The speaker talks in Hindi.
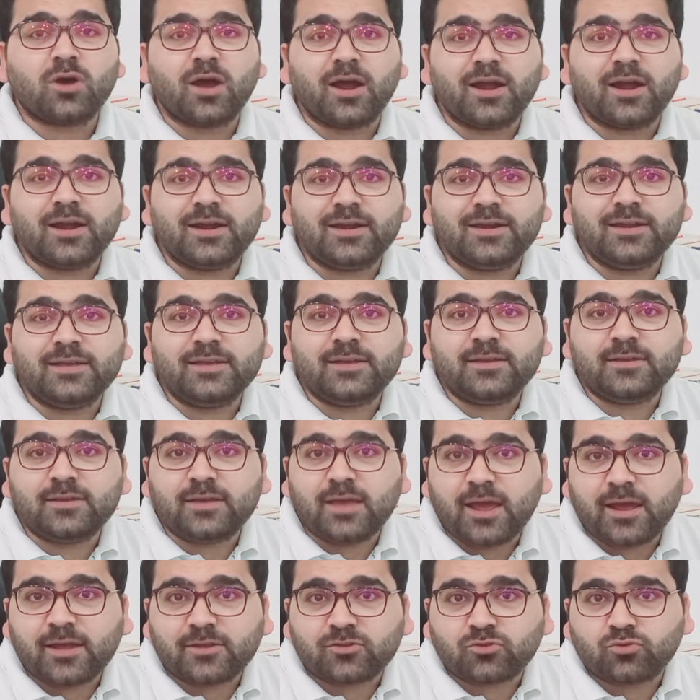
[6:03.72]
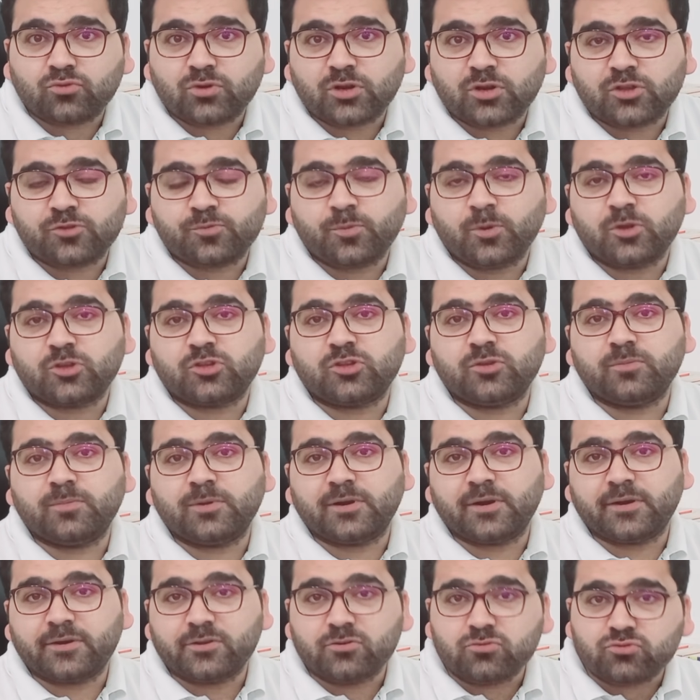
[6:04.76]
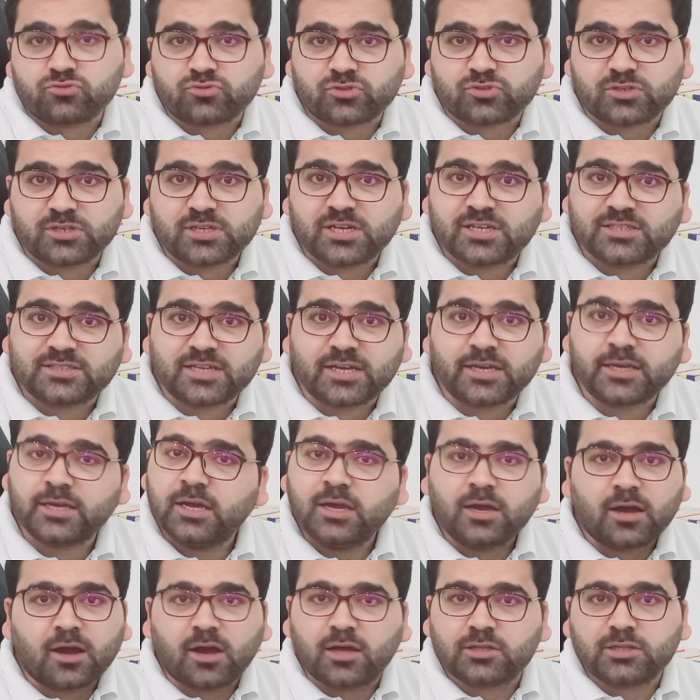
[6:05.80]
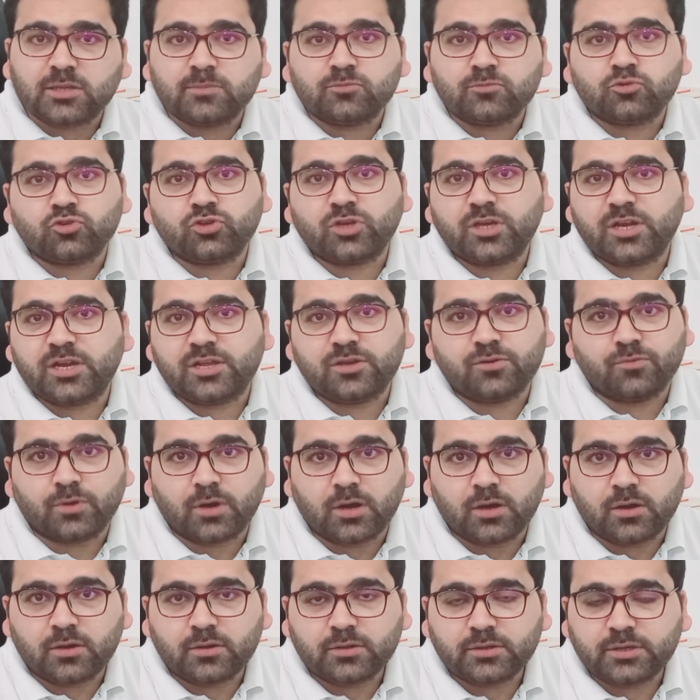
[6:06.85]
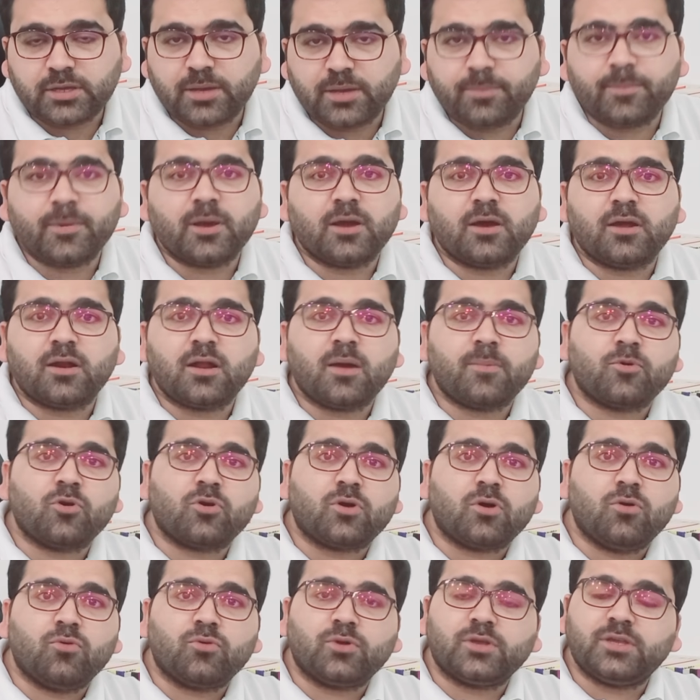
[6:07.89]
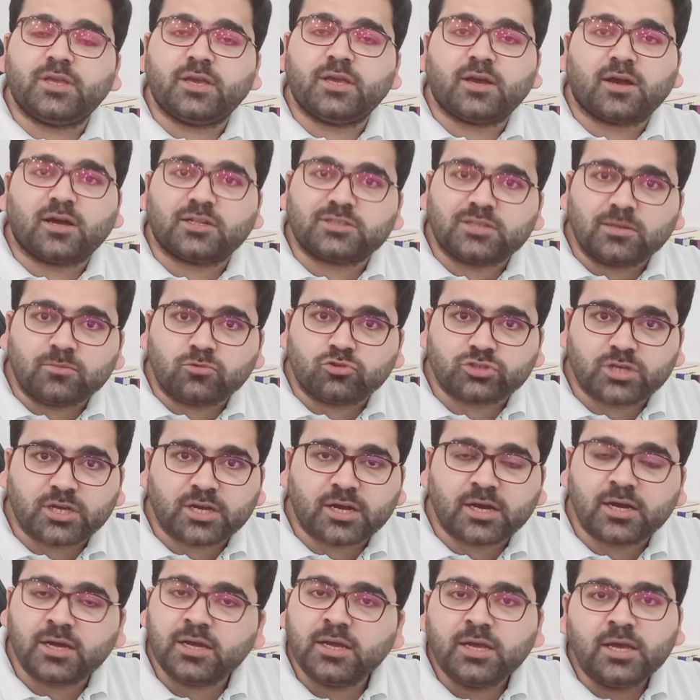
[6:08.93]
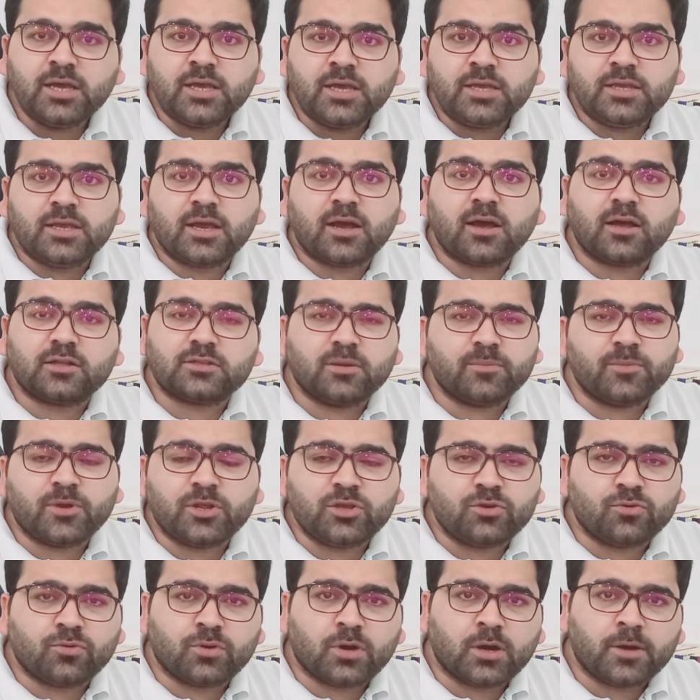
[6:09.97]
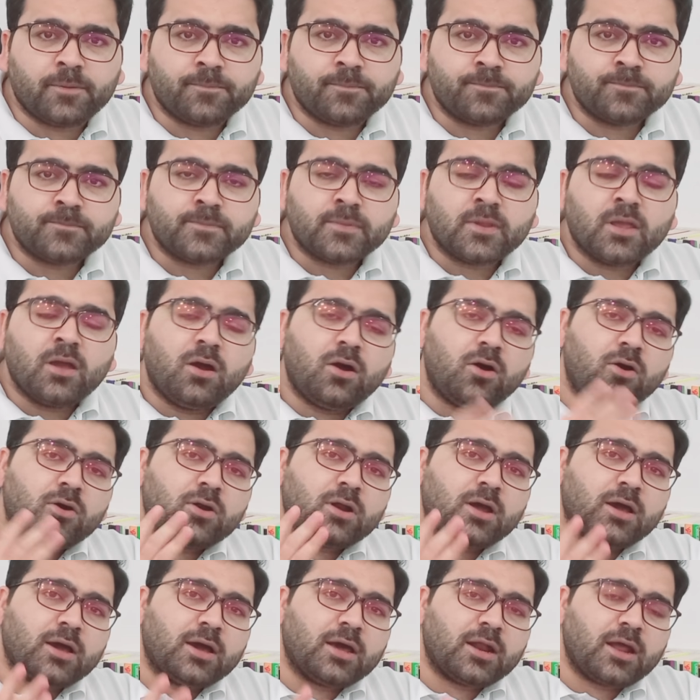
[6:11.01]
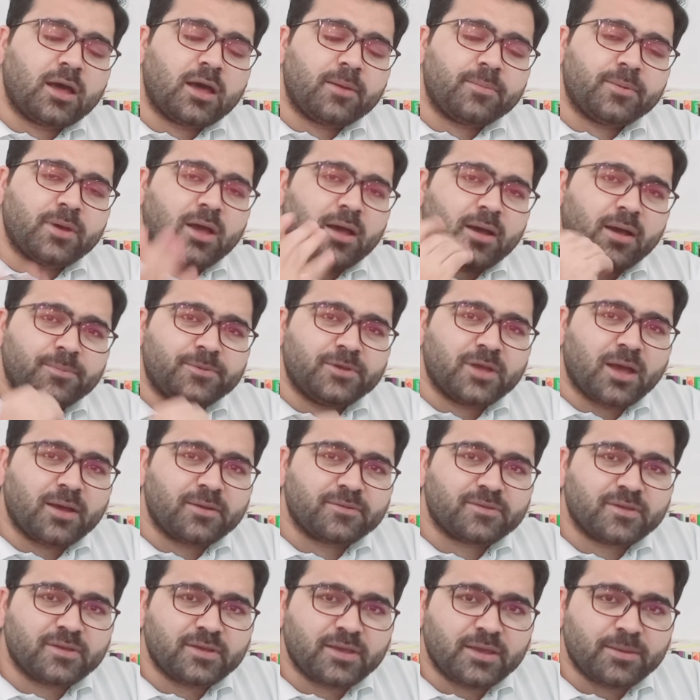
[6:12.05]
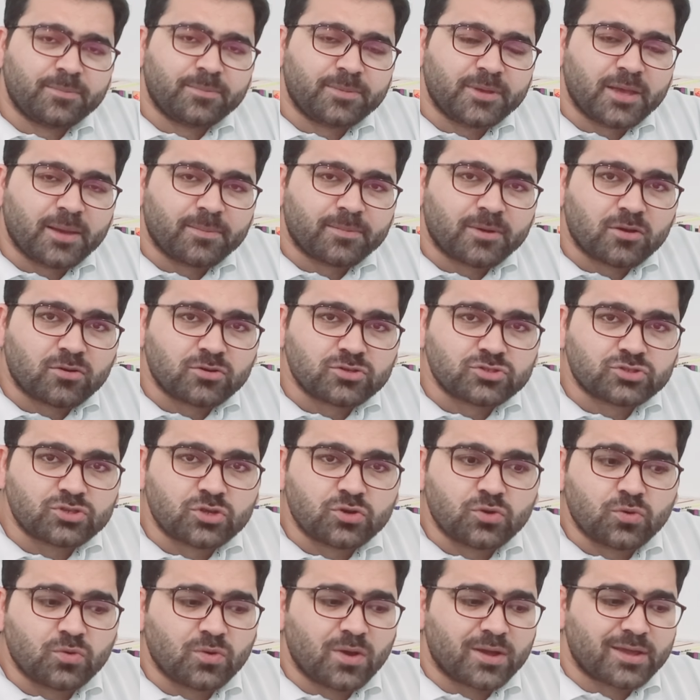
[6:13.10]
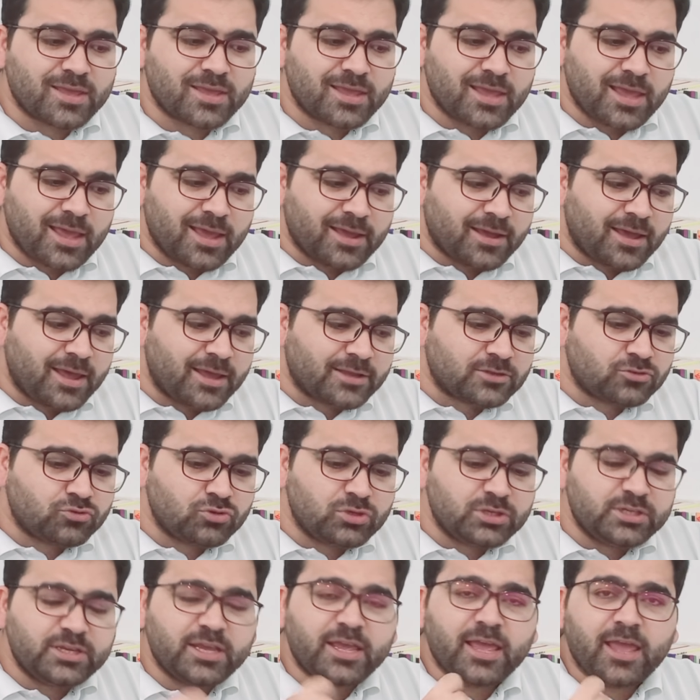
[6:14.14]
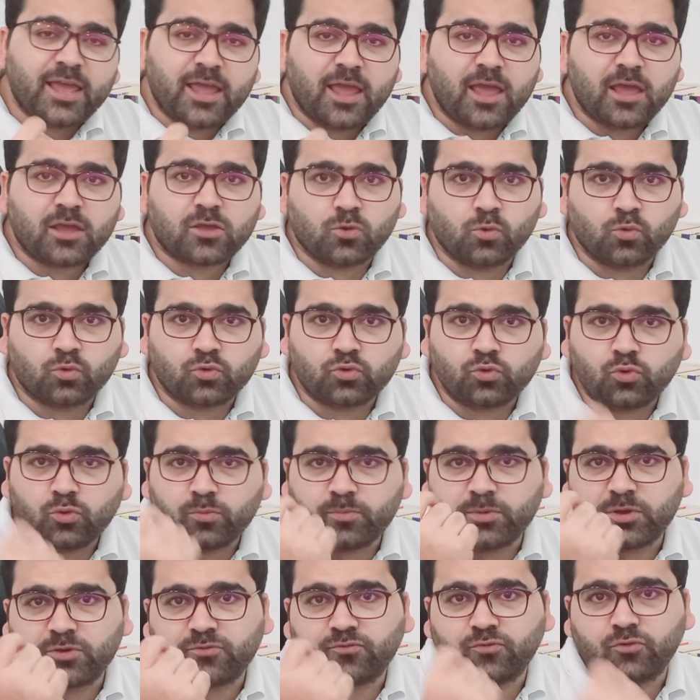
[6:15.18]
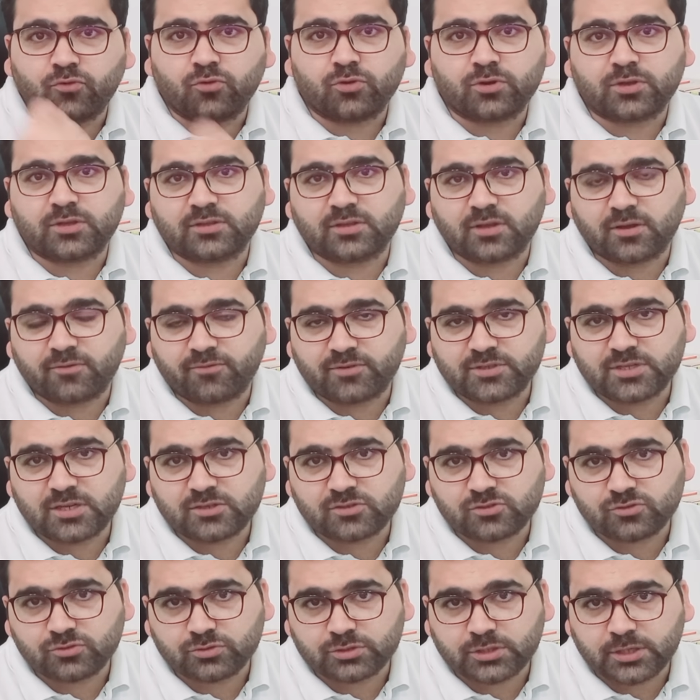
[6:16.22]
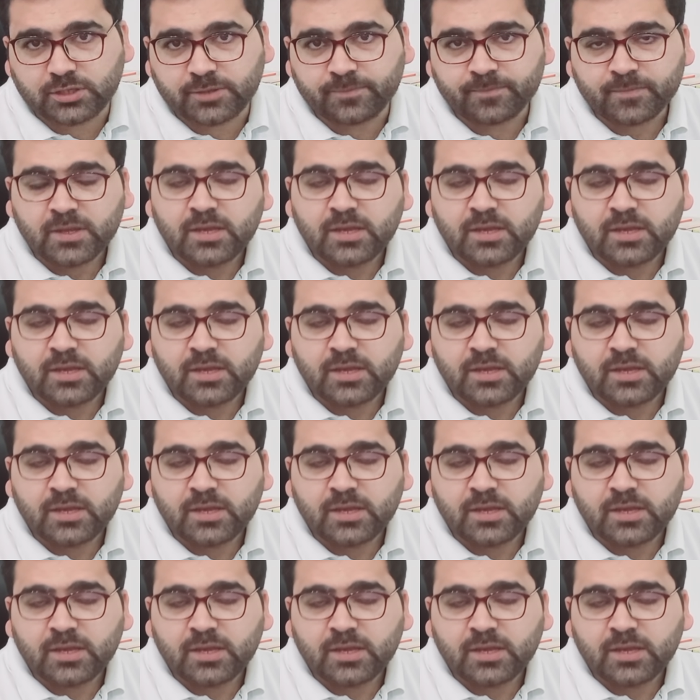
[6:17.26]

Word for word: काइंडली एज सुन एज पॉसिबल रिड्यूस किया जाए ख़त्म तो ये नहीं होगा ये मैं अगर आपको कहूँ कि ये ख़त्म हो जाएगा ये ख़त्म नहीं होगा और अगर आप अब यहाँ से ये भी आपका क्वेश्चन होगा कि एक्चुअली ये है क्यों क्यों बिग फोर की वजह से होता है